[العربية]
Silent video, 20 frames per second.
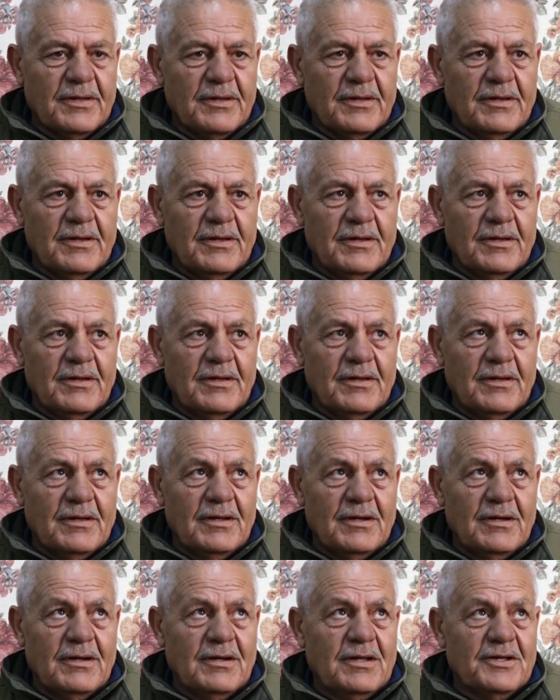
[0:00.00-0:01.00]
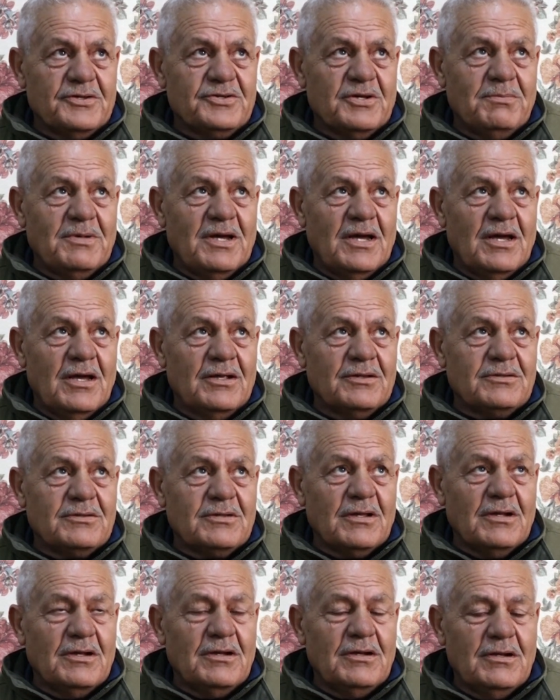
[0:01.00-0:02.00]
آه، الهجمات
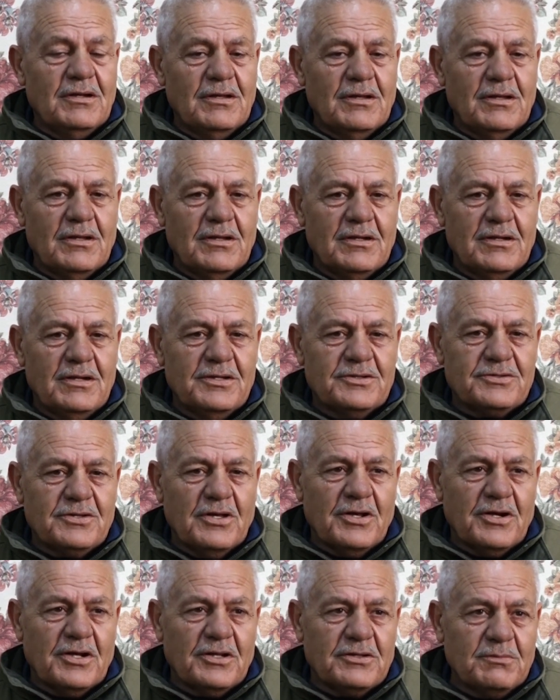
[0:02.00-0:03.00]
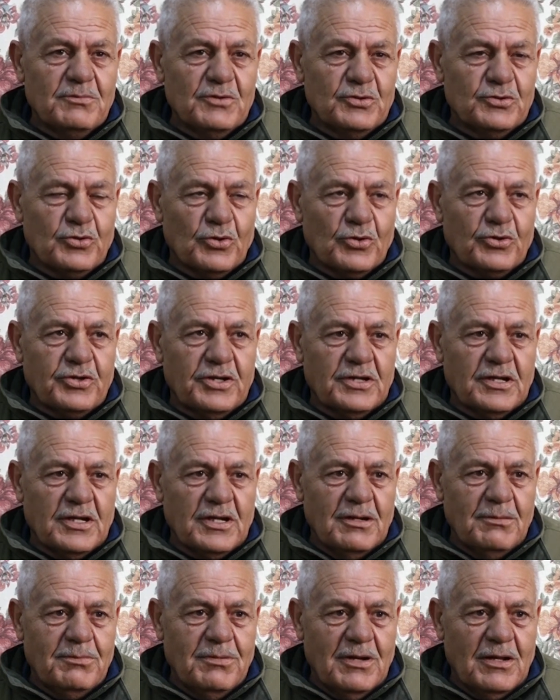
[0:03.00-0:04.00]
اللي صارت من
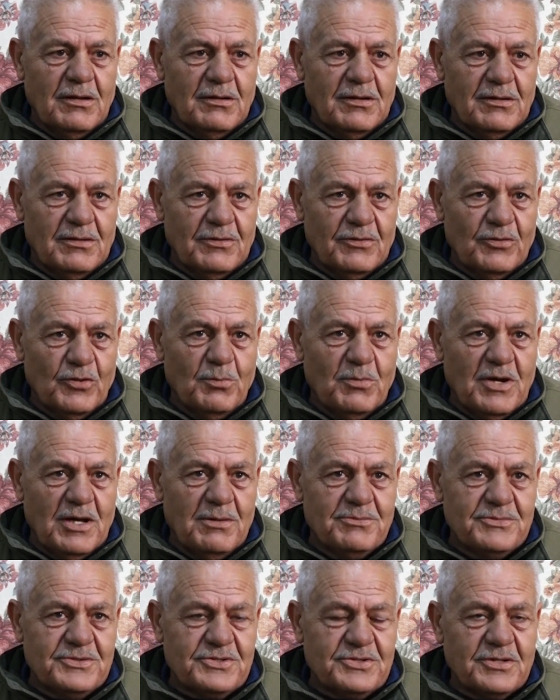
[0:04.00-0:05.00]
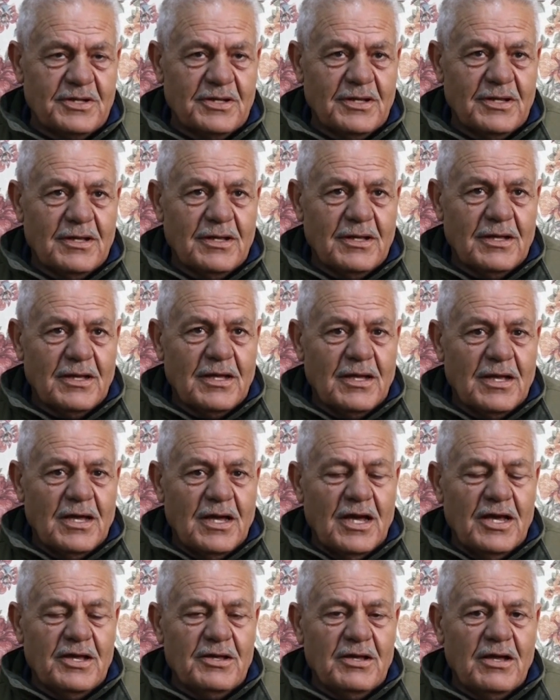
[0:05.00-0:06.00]
تركيا اليوم أمس
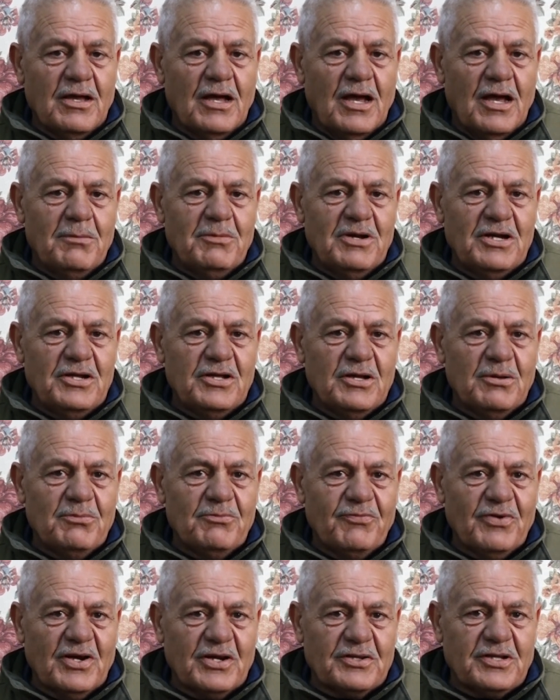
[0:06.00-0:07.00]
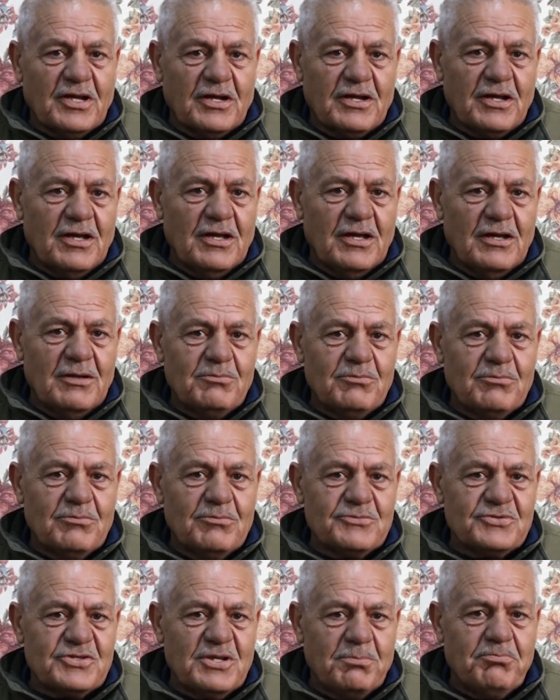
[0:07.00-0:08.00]
هي عملية مفرتكة
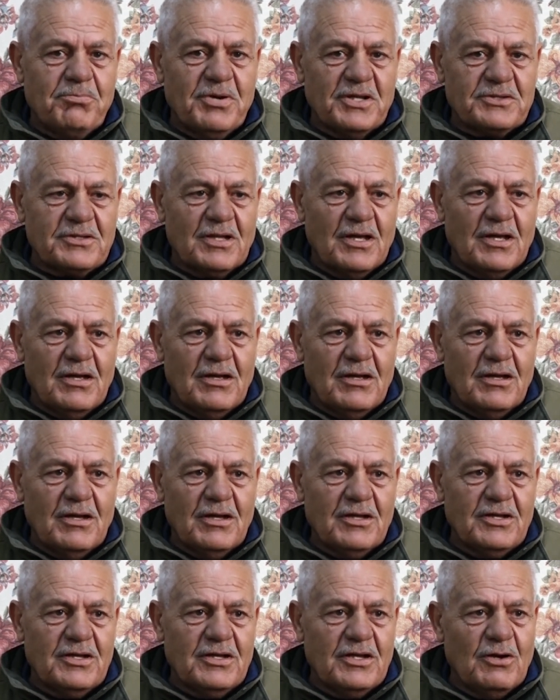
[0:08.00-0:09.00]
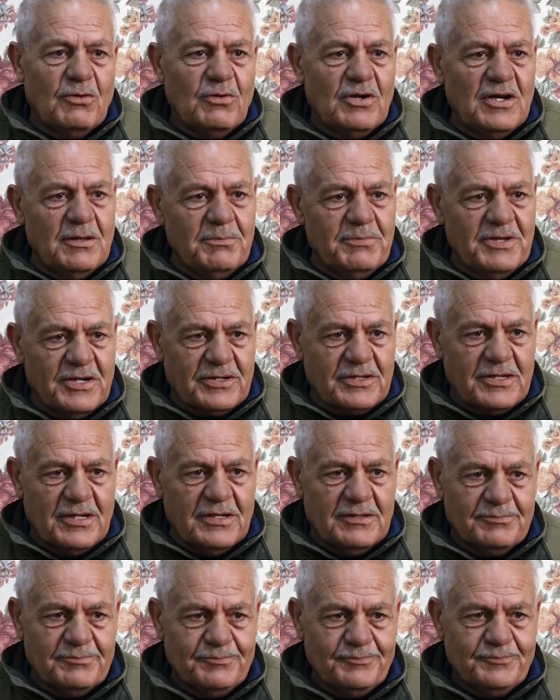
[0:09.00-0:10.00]
مظبطة هي والأمريكان